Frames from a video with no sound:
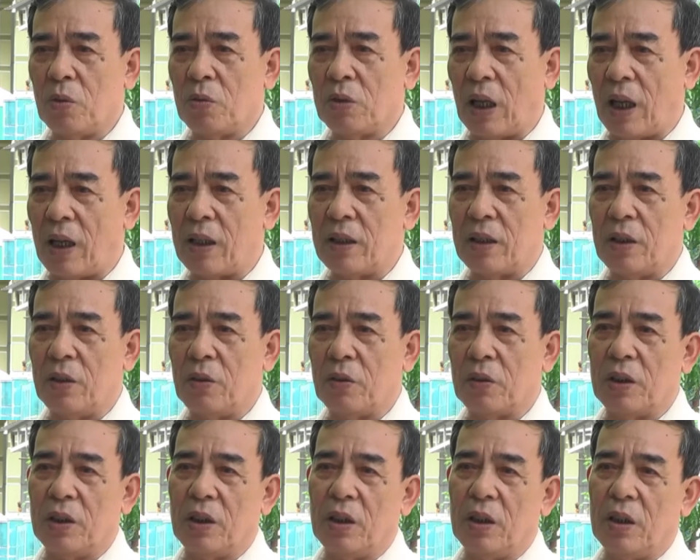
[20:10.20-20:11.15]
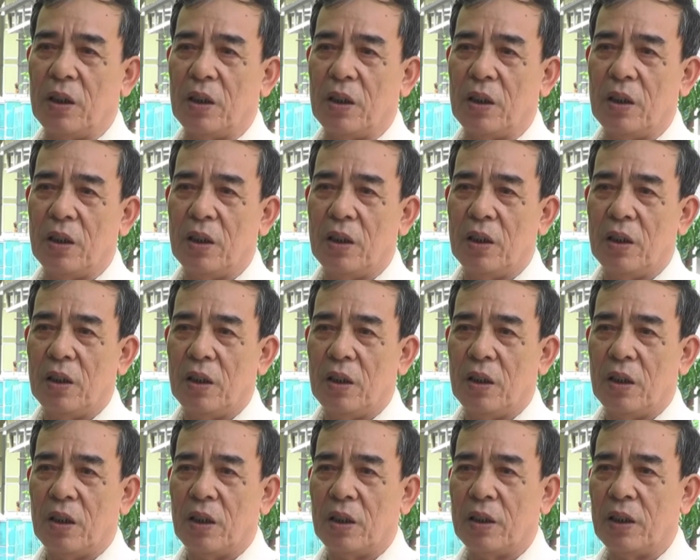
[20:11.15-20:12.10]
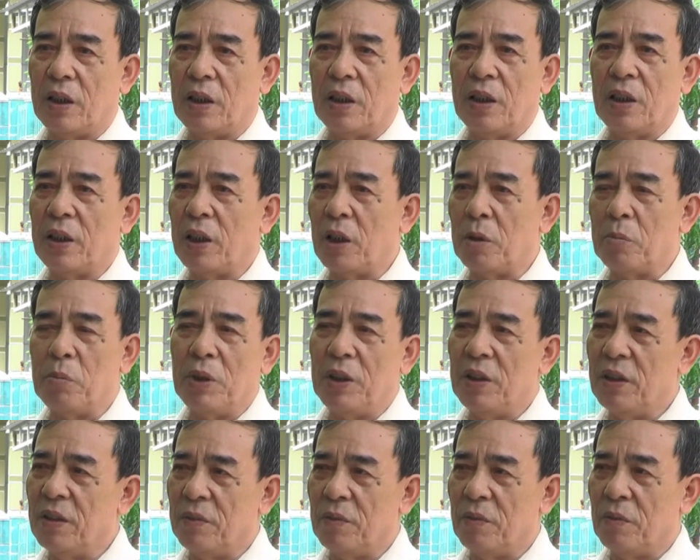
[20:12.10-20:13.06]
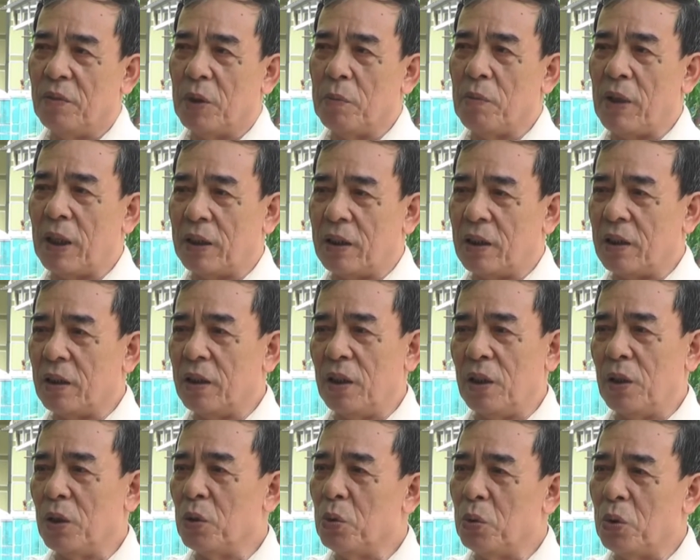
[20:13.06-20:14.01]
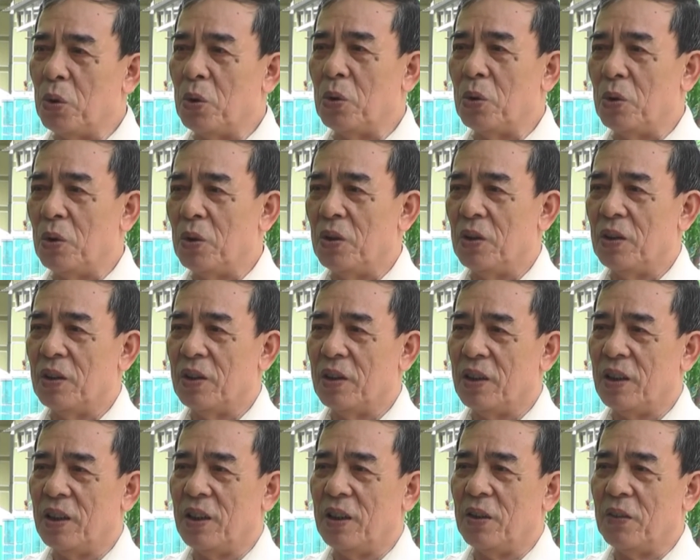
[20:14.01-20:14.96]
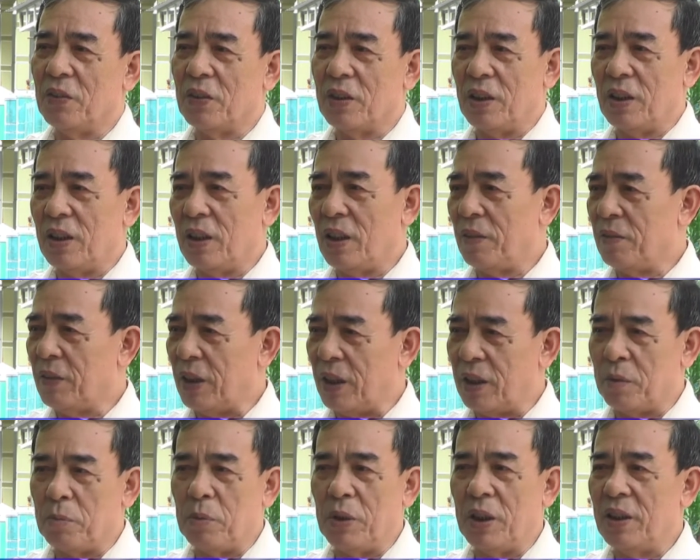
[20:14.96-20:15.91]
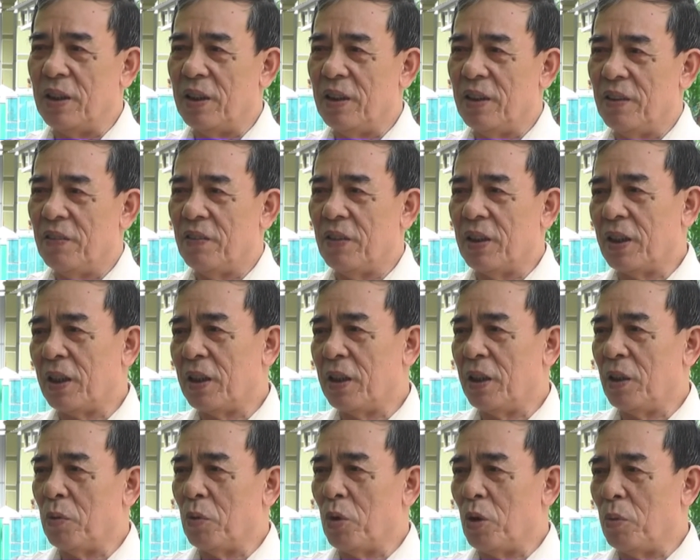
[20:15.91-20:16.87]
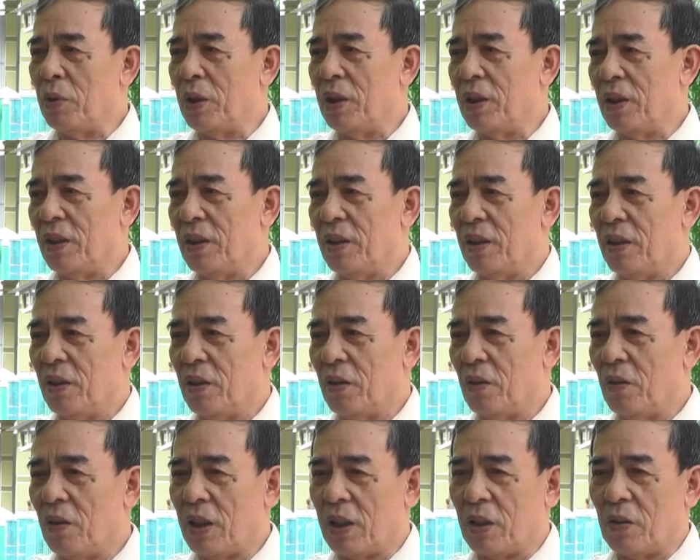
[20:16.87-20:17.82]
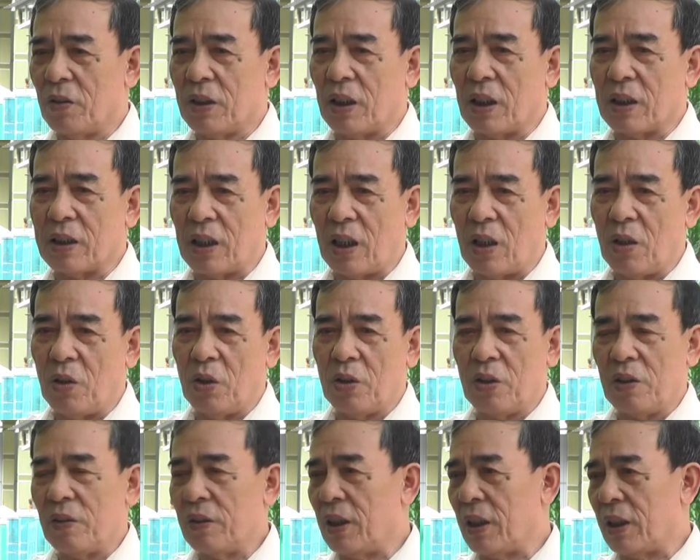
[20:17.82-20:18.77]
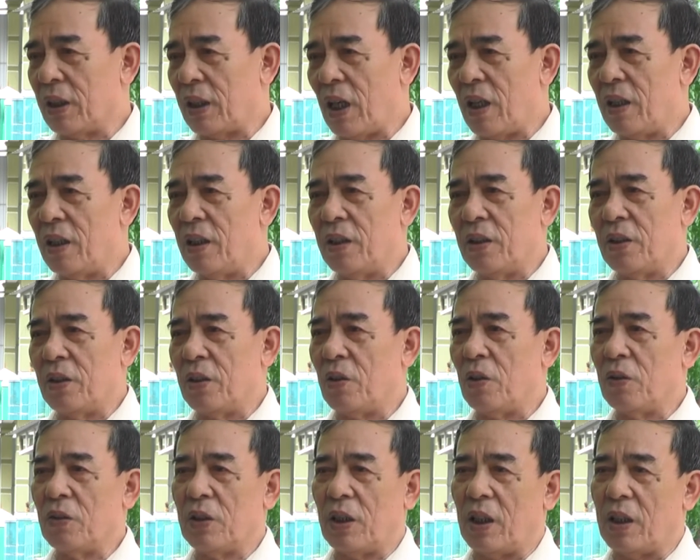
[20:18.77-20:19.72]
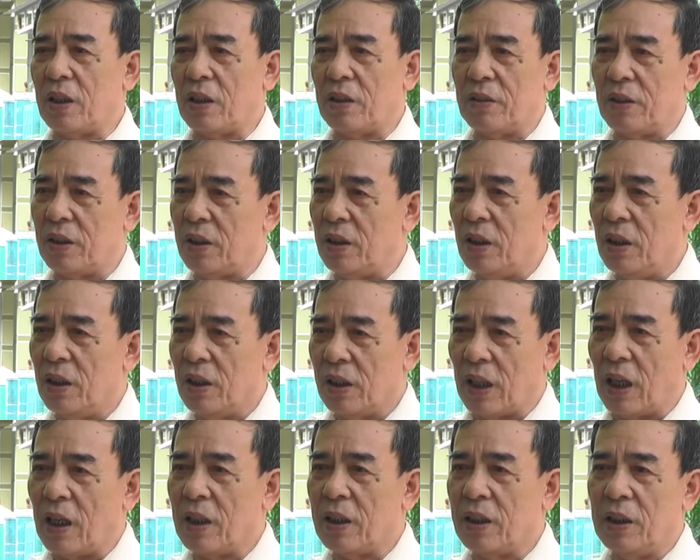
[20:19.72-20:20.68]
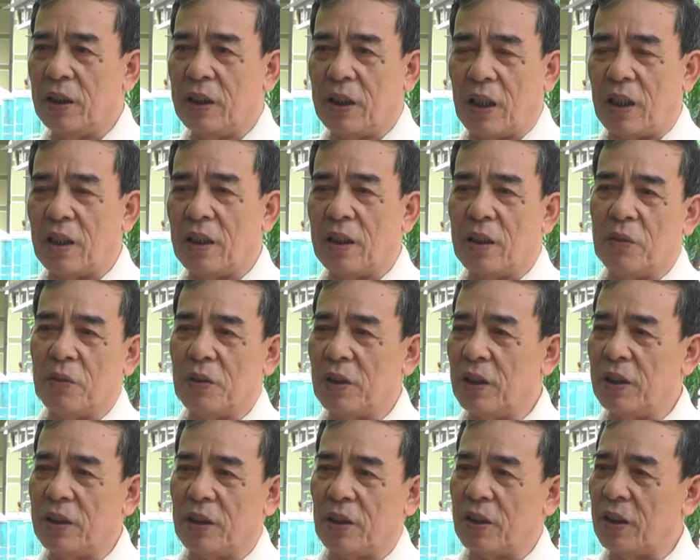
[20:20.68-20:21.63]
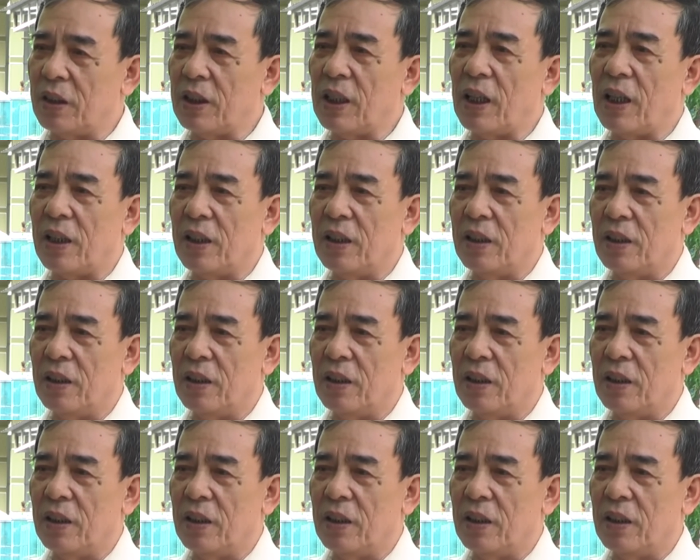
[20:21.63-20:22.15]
công tác thì đồng chí là, là thể hiện hết mình với bản chất người lính cứu hộ, cho nên đồng chí làm hết mình với trách nhiệm của mình ngoài công tác xã hội công tác gia đình rồi công tác ờ, khác khi cần thì đồng chí sẵn sàng